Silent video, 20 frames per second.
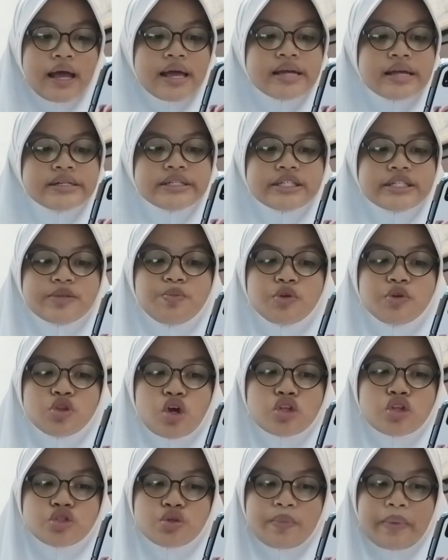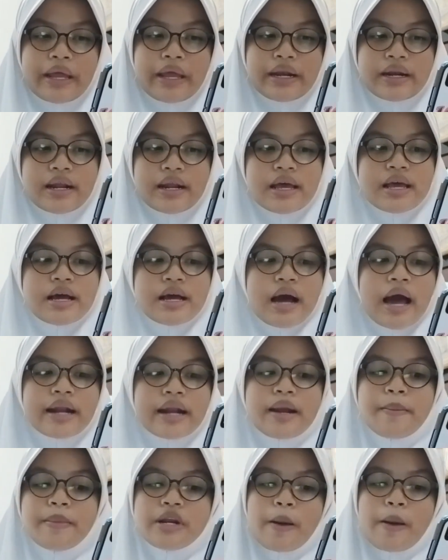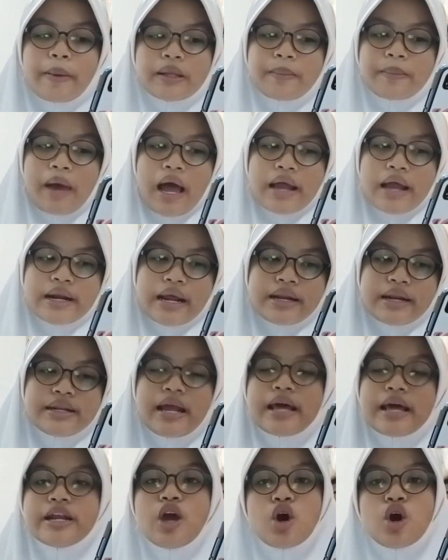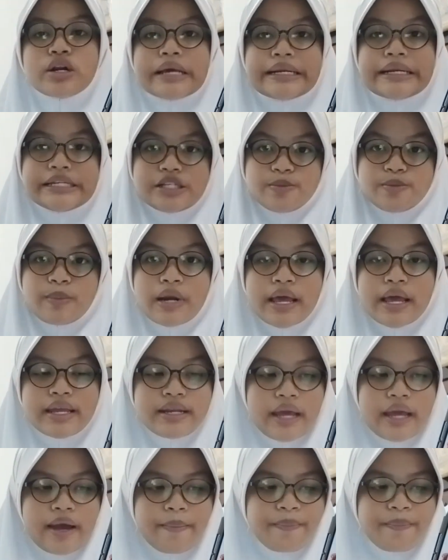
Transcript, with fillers: disebut konsumen karena mendapat makanan dari organisme lainnya.